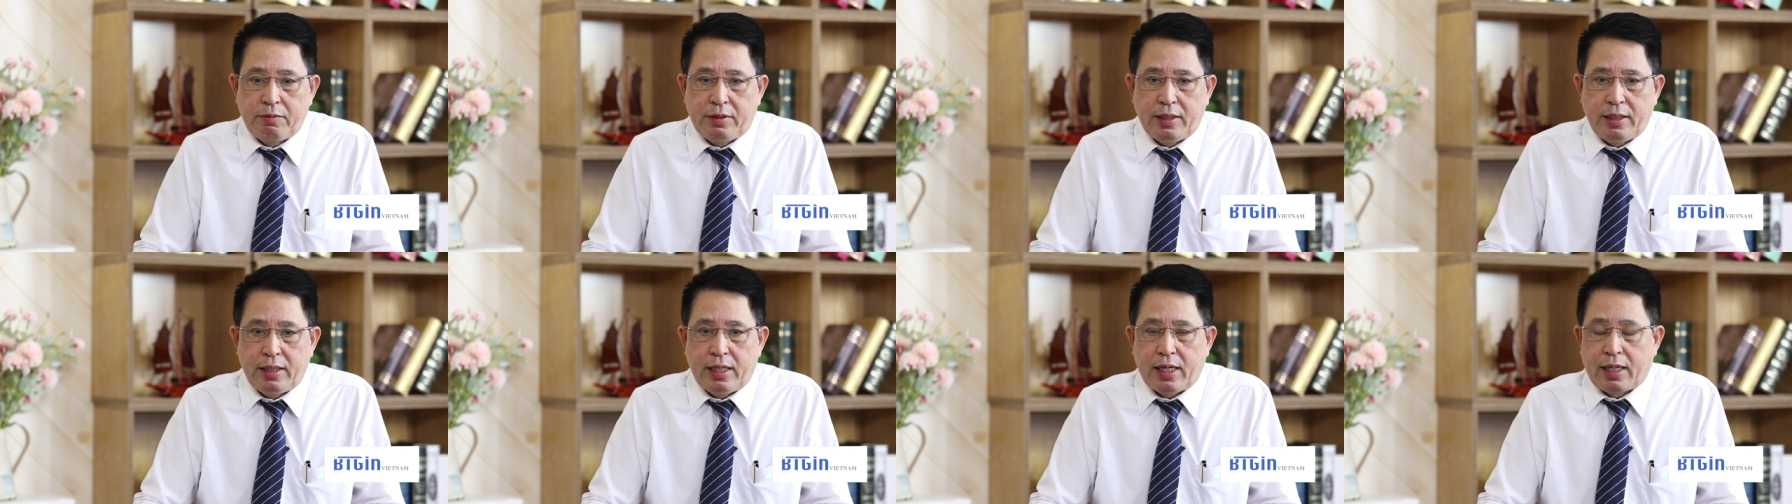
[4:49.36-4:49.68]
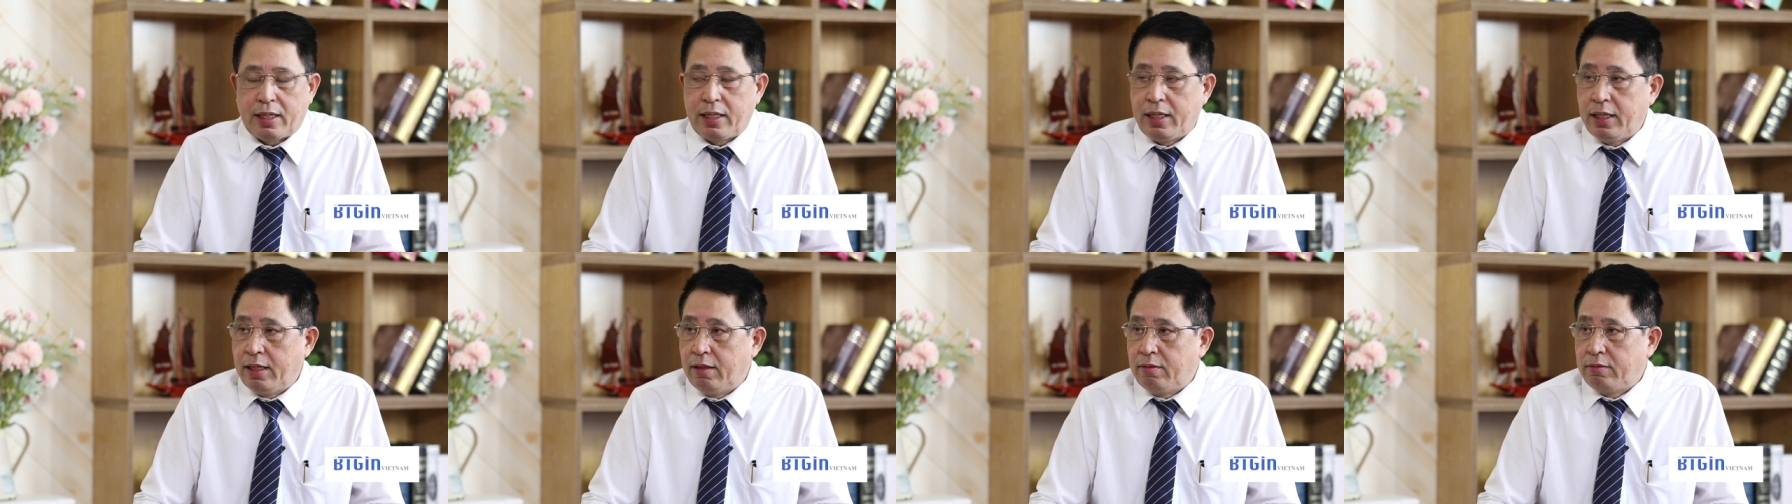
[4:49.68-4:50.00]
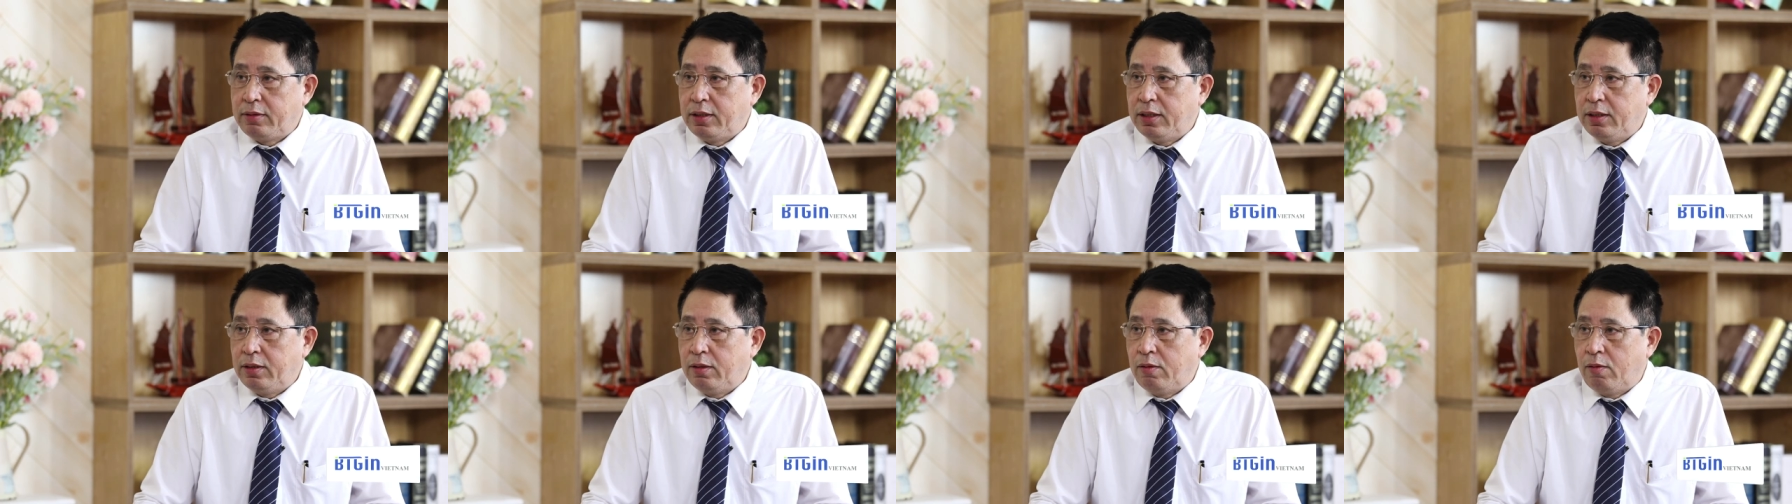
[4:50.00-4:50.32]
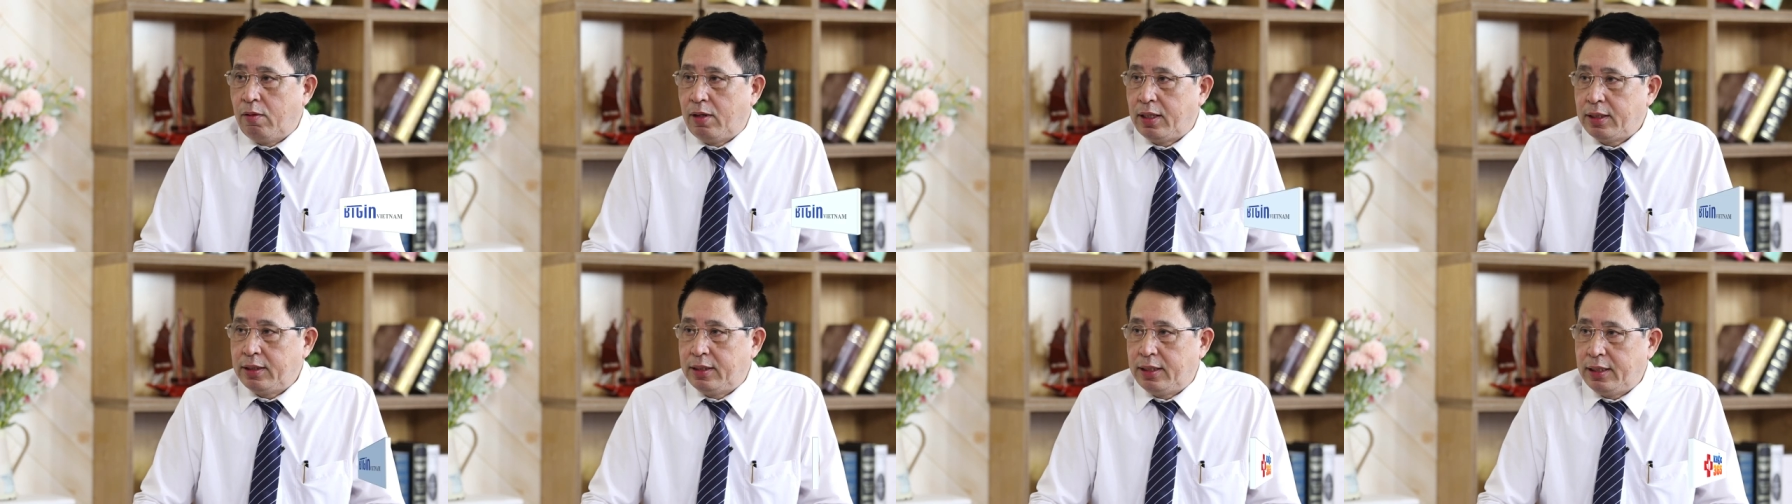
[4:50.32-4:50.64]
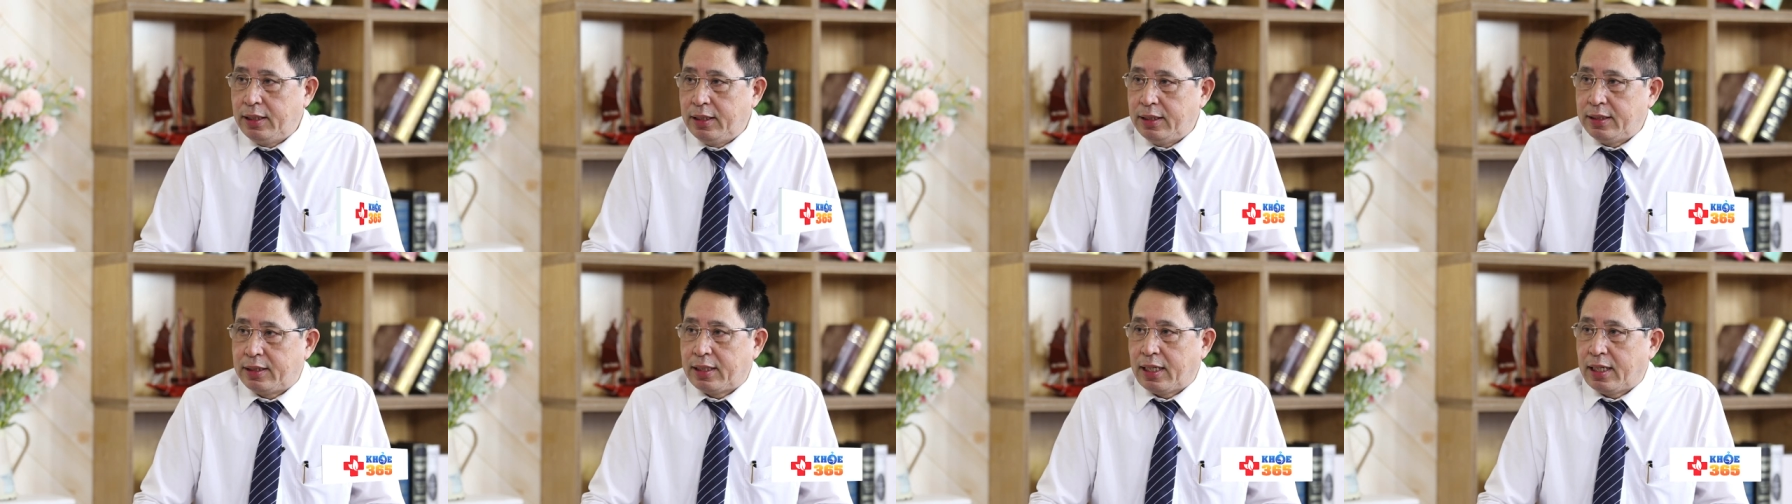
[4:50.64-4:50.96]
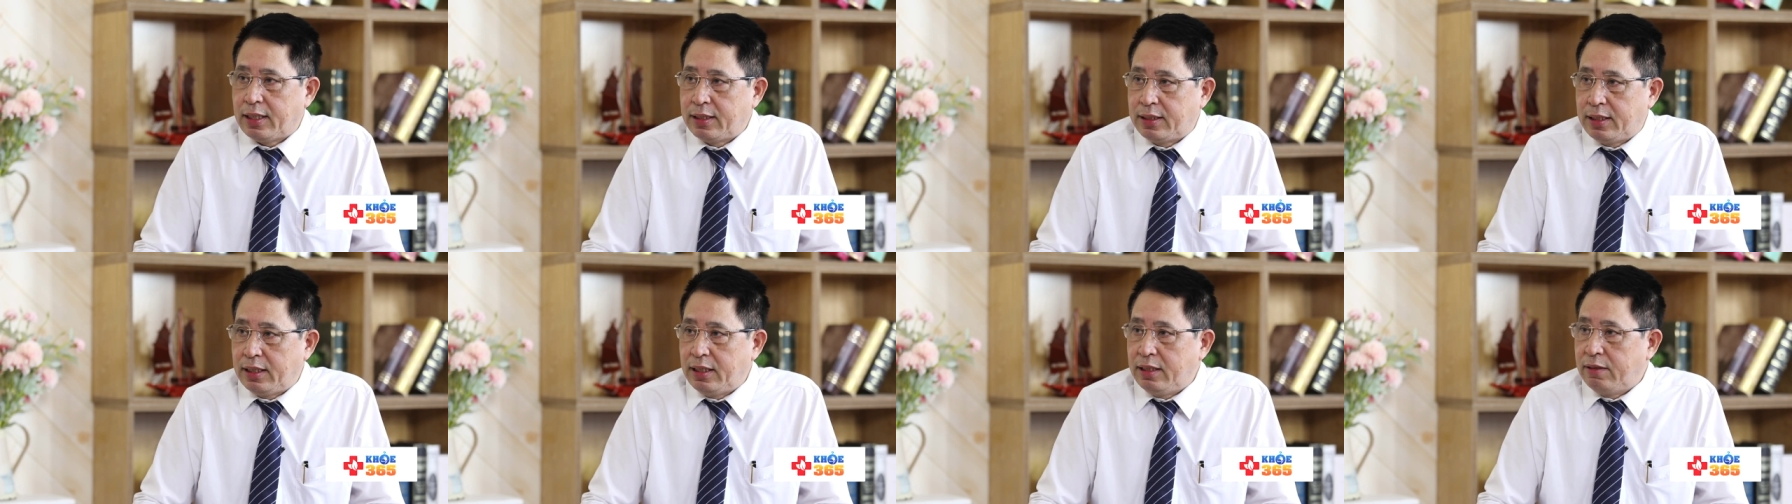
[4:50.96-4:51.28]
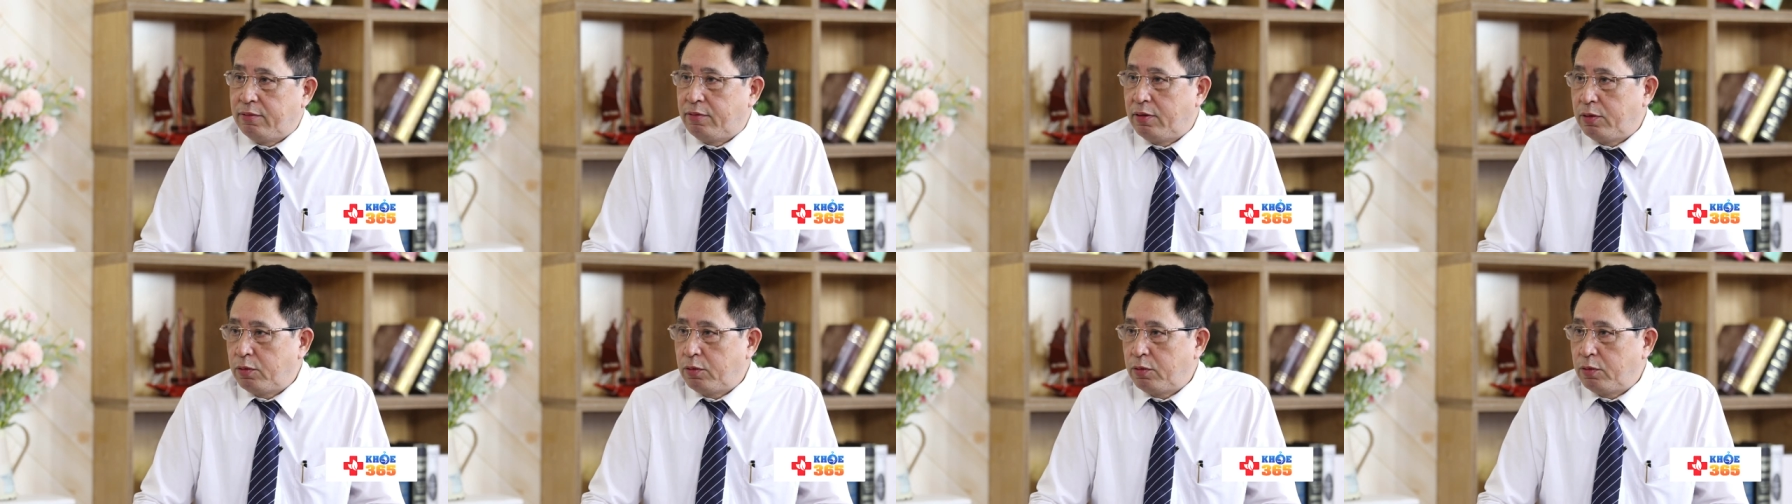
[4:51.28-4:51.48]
điều trị đặc hiệu như hóa trị, xạ trị,